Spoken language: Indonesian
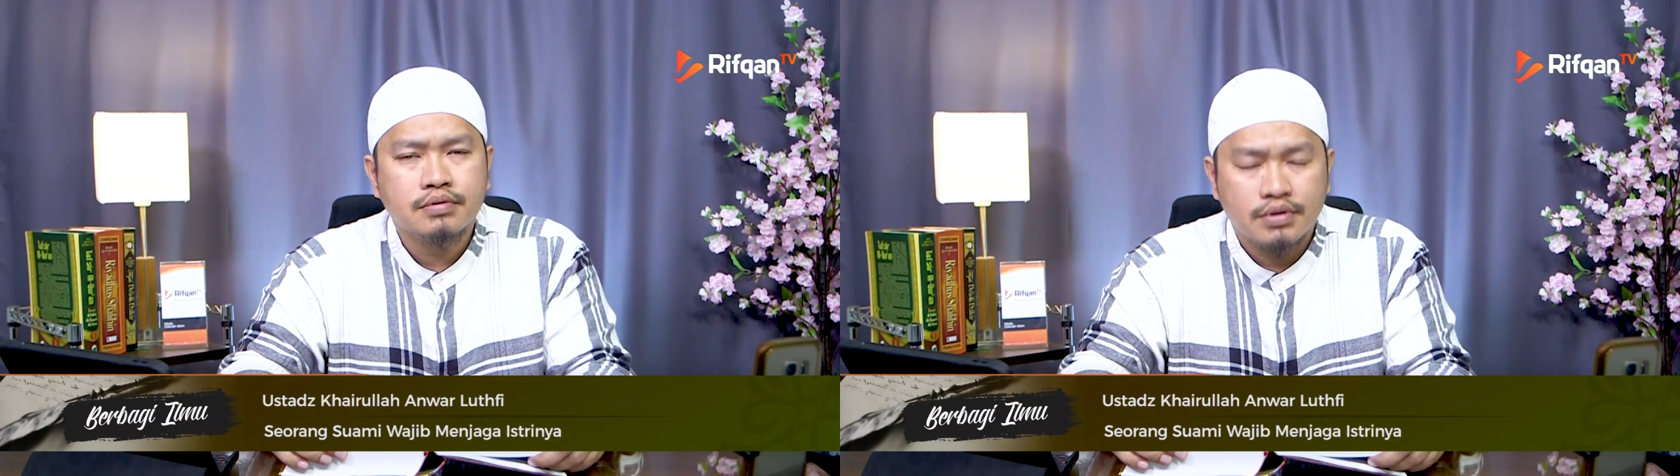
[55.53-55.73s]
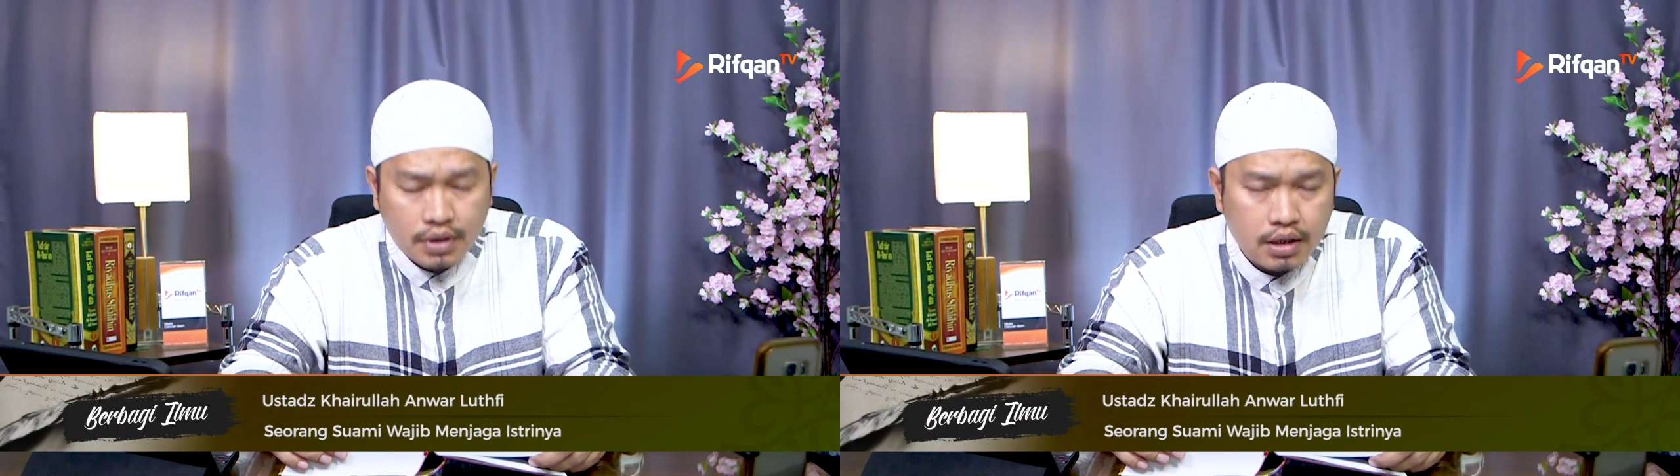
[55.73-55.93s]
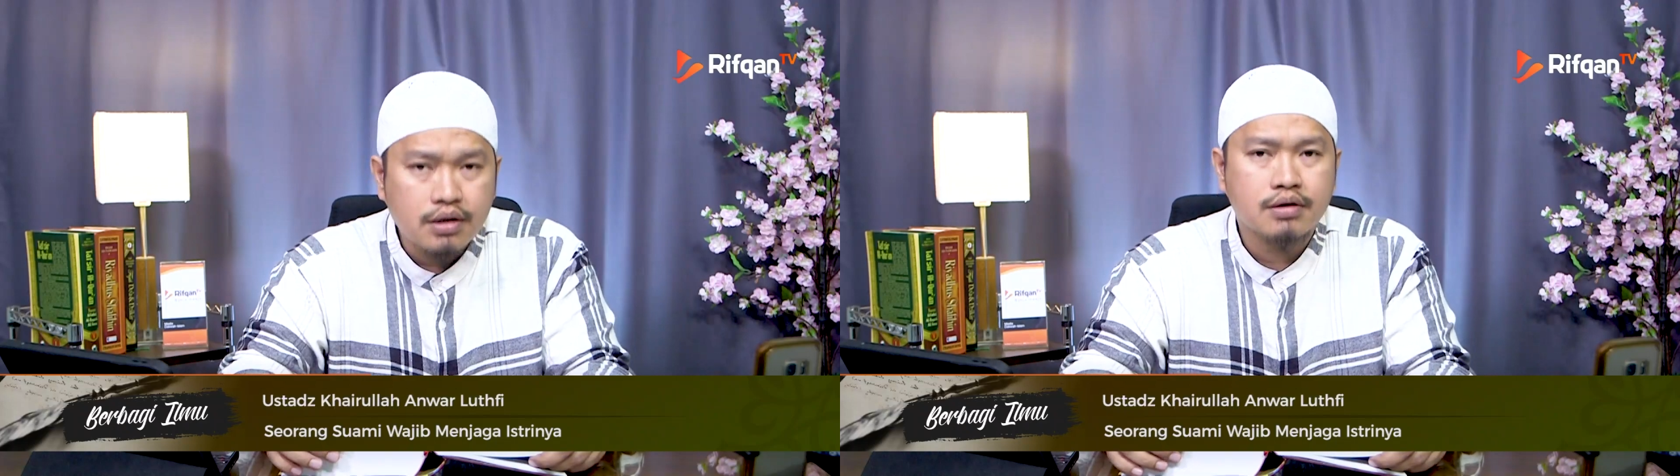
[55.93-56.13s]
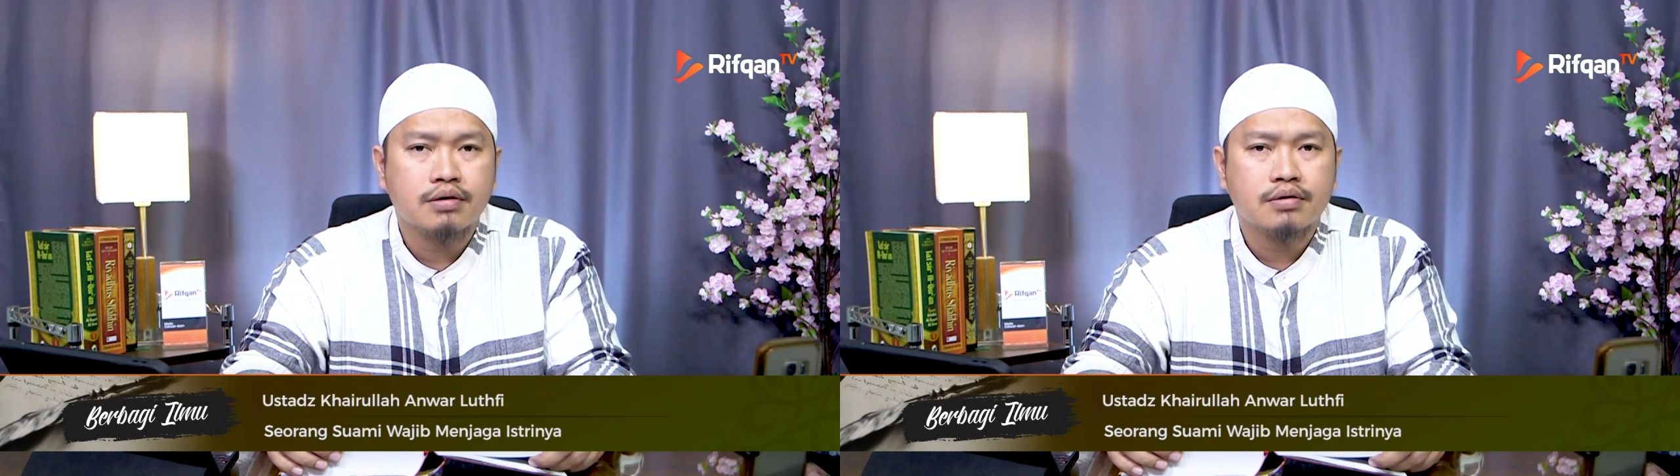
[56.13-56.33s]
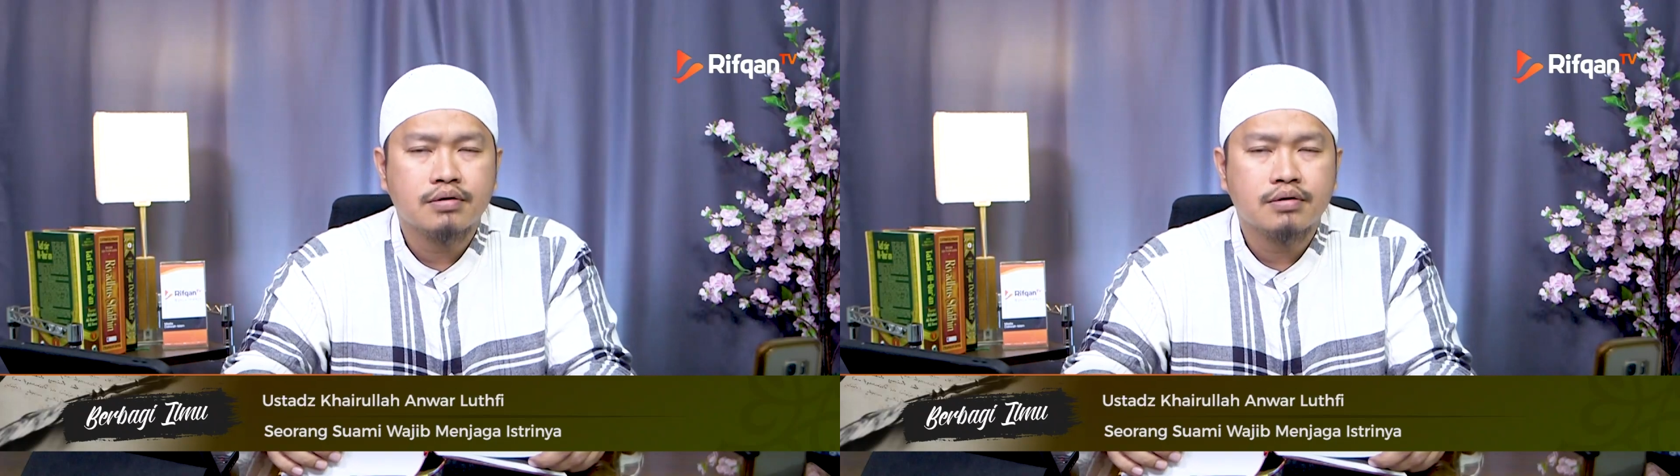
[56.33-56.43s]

Ya.